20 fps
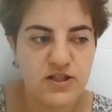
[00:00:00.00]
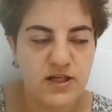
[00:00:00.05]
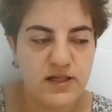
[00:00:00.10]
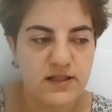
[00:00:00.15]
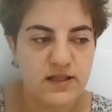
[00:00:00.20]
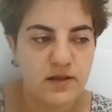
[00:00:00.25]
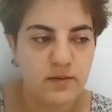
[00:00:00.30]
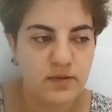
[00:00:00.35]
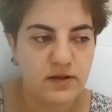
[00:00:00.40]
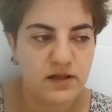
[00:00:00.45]

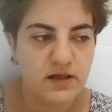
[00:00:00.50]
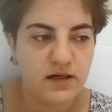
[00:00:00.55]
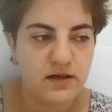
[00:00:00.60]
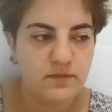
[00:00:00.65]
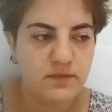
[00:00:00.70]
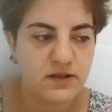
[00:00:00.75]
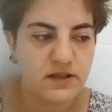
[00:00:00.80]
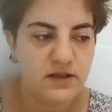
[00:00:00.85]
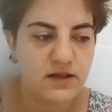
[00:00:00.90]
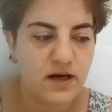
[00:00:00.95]
şey
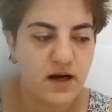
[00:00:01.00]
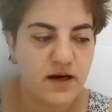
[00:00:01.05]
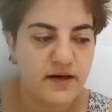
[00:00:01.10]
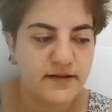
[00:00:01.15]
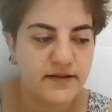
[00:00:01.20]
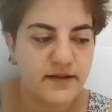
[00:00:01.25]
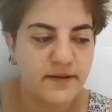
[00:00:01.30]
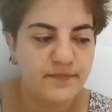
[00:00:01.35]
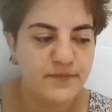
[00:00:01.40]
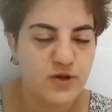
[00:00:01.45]

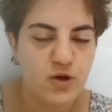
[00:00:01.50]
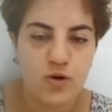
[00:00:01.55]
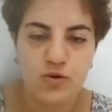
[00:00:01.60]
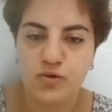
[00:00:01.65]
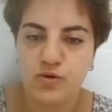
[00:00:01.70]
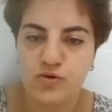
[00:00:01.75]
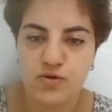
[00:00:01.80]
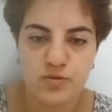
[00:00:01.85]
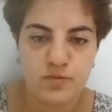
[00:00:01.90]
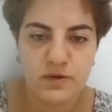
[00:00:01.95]
diyebilirlerdi.
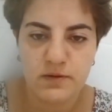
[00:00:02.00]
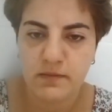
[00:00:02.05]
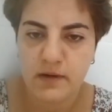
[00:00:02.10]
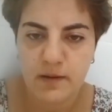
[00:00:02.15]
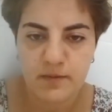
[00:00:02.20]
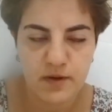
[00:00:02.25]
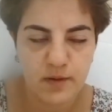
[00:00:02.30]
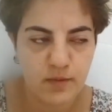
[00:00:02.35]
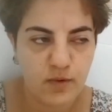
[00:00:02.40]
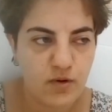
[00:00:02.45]
Görgüsüz
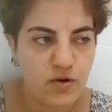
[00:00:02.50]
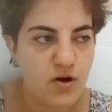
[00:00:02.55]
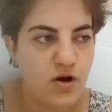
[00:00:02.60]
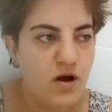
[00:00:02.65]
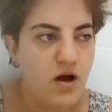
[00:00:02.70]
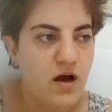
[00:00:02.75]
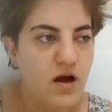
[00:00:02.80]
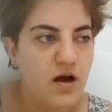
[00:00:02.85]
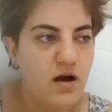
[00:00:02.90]
bilmem ne bok.